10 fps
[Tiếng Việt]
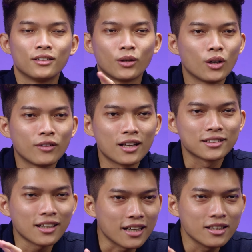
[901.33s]
Rồi, và đó là
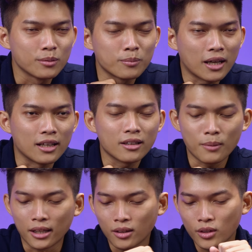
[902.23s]
tất cả những gì mình mang lại cho các
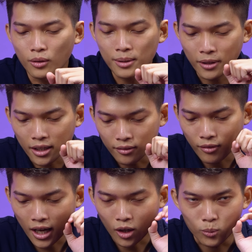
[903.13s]
bạn trong video clip này.
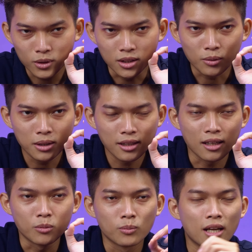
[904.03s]
Và cũng đừng quên để
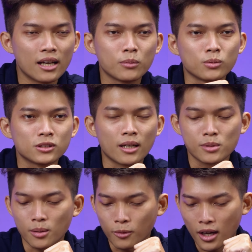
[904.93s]
lại một like, một share,
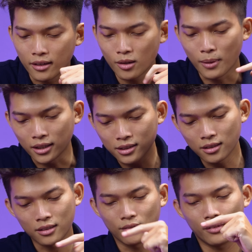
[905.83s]
một subscribe nếu bạn
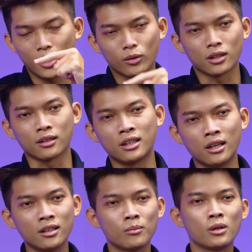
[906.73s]
thích những video thực
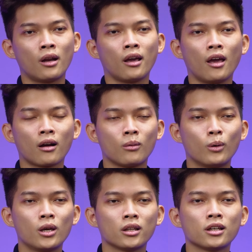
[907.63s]
chiến giống như thế này nha. Còn
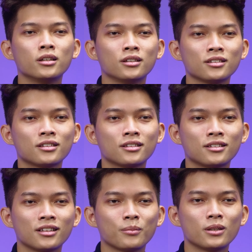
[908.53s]
bây giờ thì
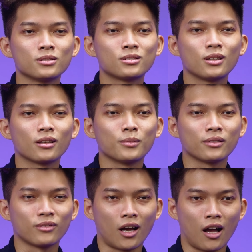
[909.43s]
cảm ơn, xin chào tạm
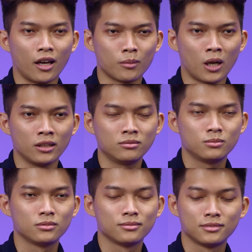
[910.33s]
biệt và hẹn gặp lại
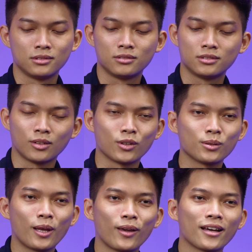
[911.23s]
trong video
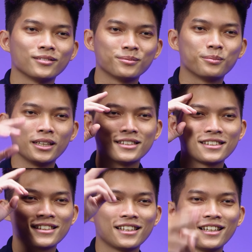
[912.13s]
tiếp theo nha. Peace.
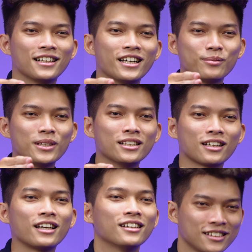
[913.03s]
a em đê lần
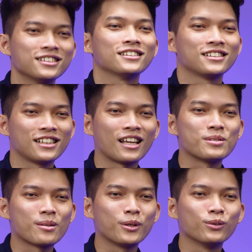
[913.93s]
này làm
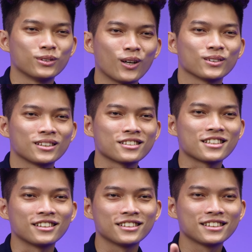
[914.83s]
xê pê u ngon thực sự.